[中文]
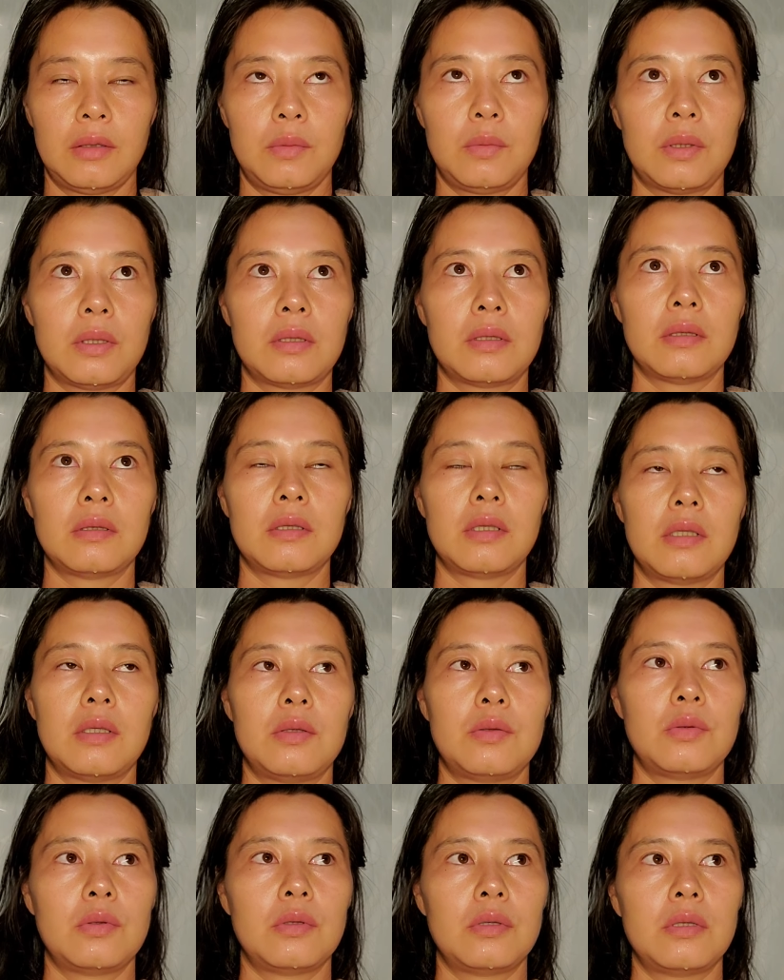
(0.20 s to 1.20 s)
晚上这
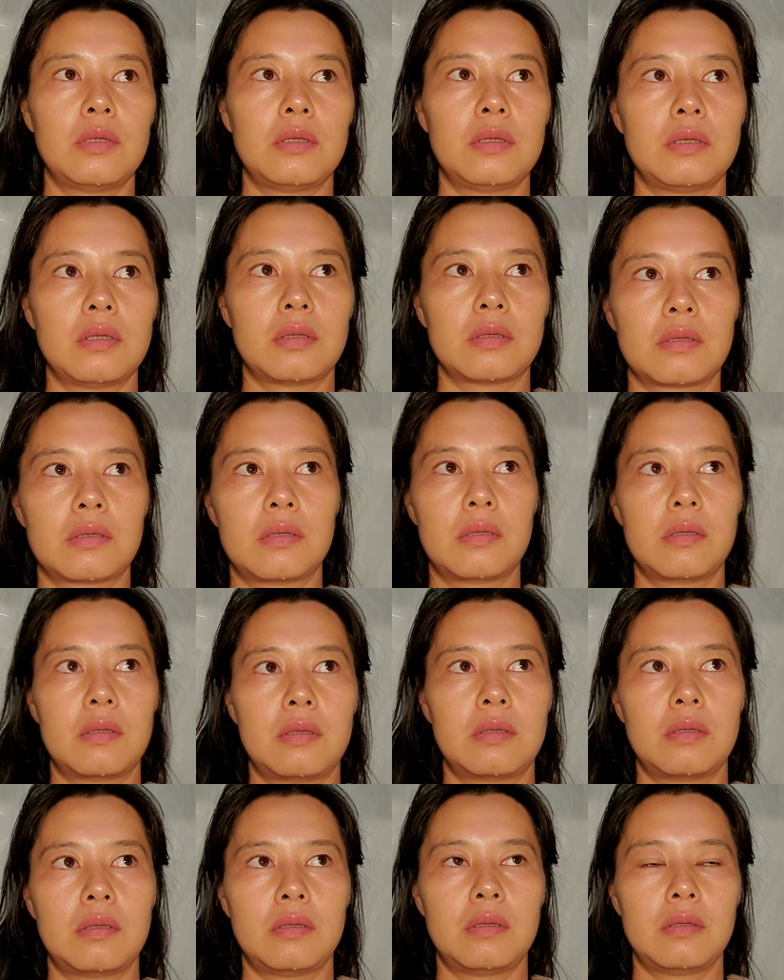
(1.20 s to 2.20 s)
一坐一小
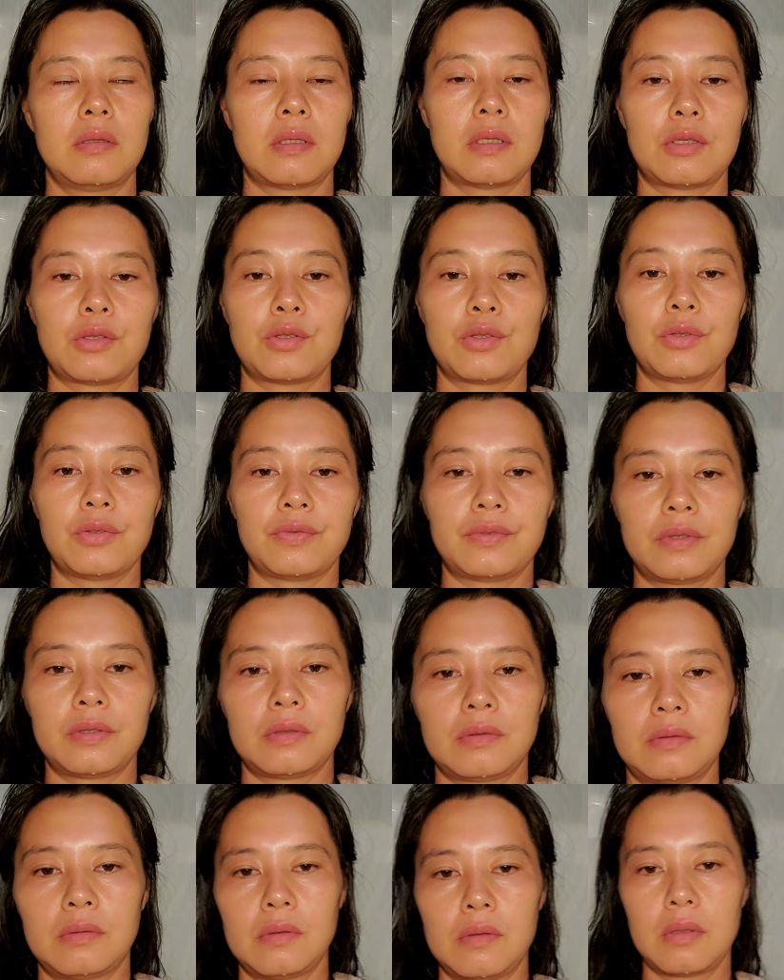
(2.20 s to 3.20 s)
时三十九分
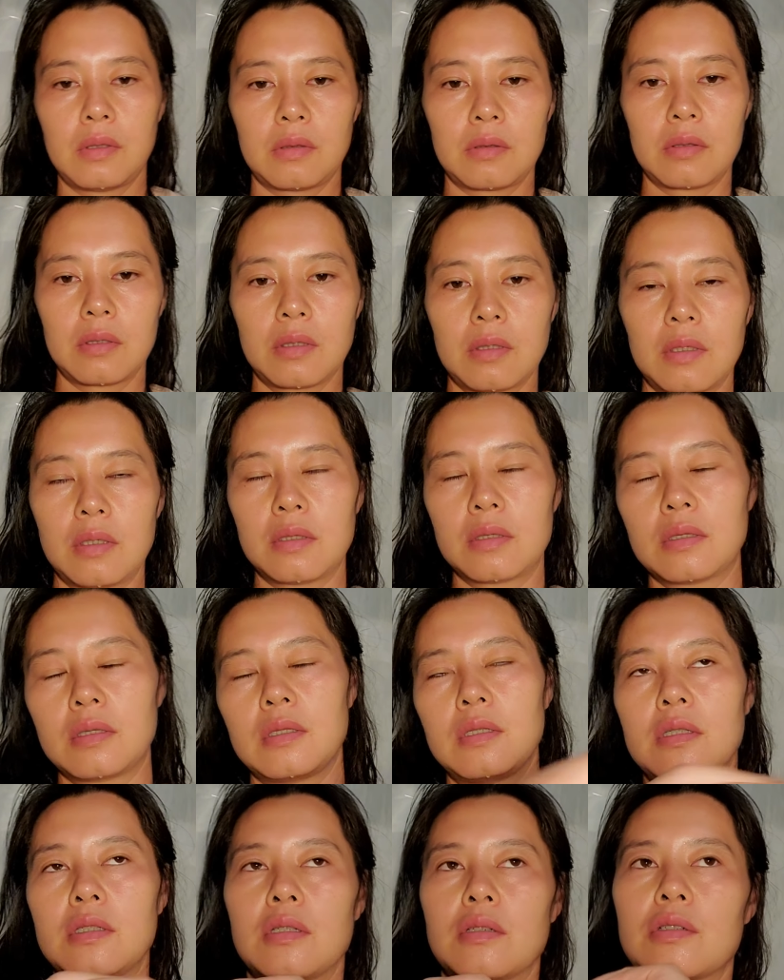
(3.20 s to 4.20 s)
钟，早上也是
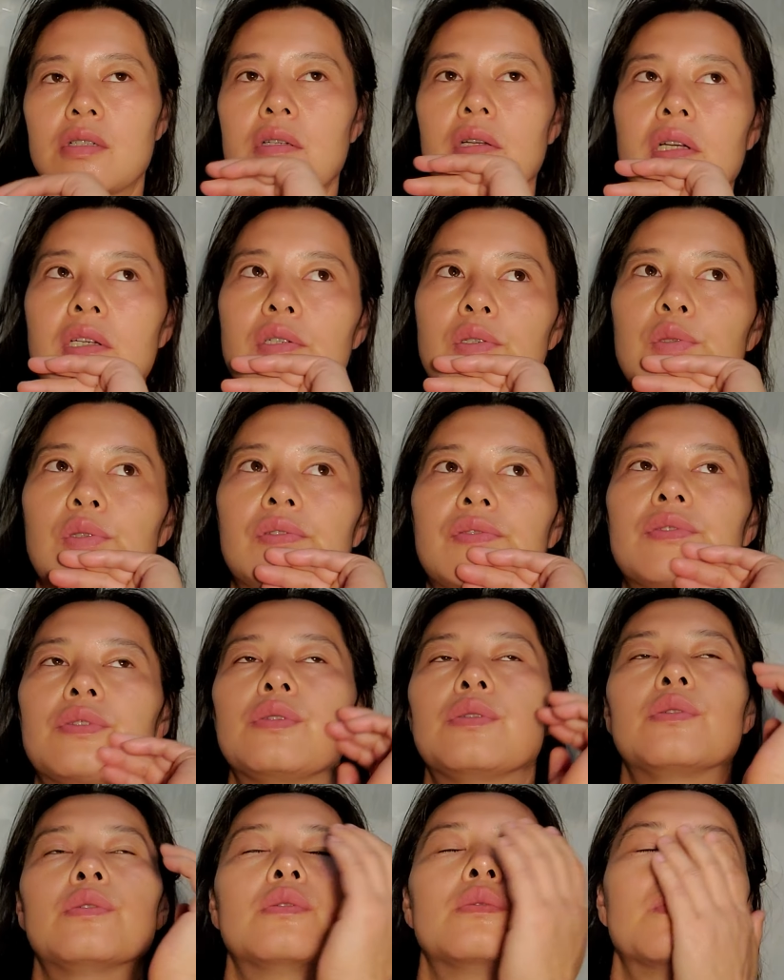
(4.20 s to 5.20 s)
一小时二十多分
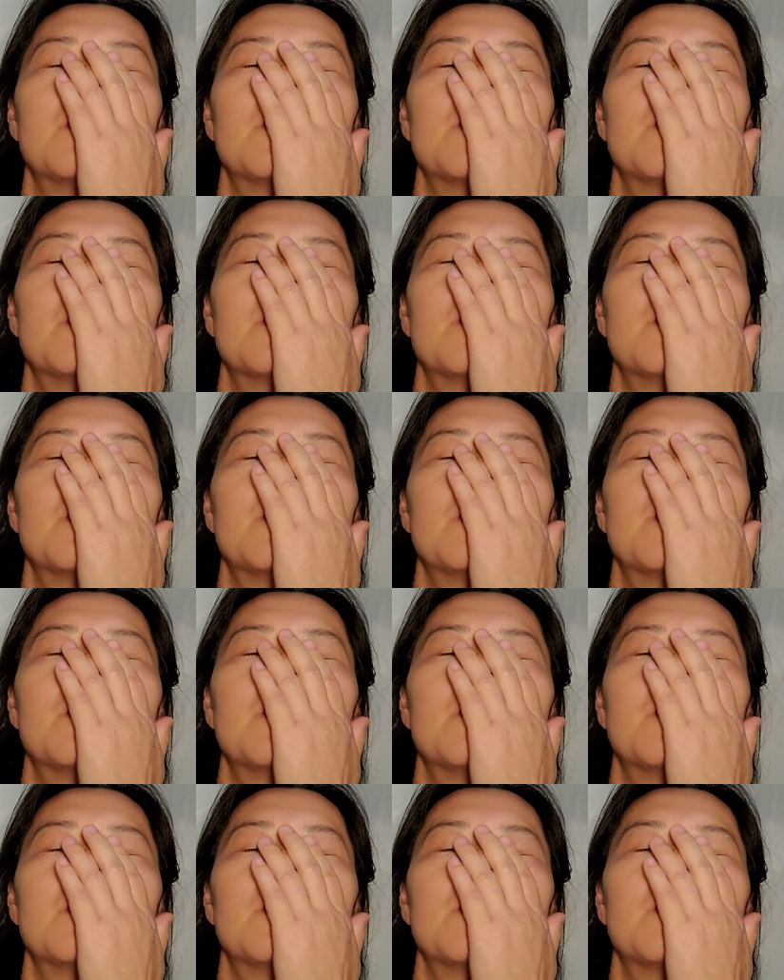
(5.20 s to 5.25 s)
钟，